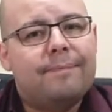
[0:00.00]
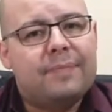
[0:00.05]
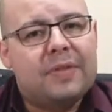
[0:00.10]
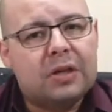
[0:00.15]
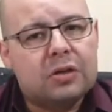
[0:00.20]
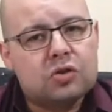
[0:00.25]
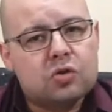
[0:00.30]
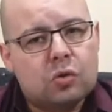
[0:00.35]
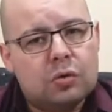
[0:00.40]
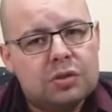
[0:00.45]

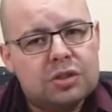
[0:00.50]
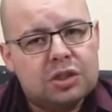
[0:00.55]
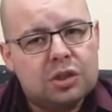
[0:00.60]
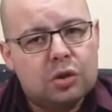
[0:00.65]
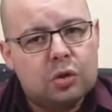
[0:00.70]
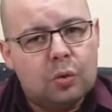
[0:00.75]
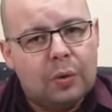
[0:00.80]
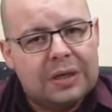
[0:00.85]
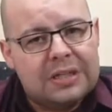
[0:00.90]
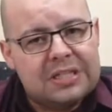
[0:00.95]
Deus
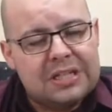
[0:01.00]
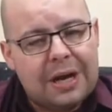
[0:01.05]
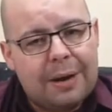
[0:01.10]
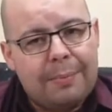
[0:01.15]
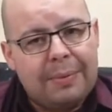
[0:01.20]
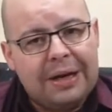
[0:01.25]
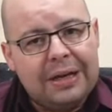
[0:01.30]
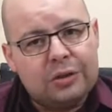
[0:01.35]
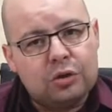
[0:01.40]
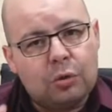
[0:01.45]
continua te
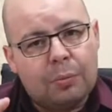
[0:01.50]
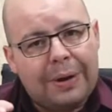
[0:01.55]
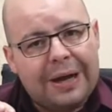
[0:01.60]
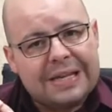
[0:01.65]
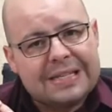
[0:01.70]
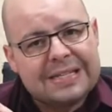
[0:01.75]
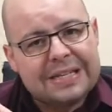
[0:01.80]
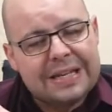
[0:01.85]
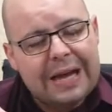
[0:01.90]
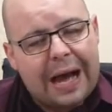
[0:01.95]
amando,
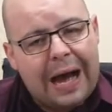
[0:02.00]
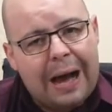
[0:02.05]
mas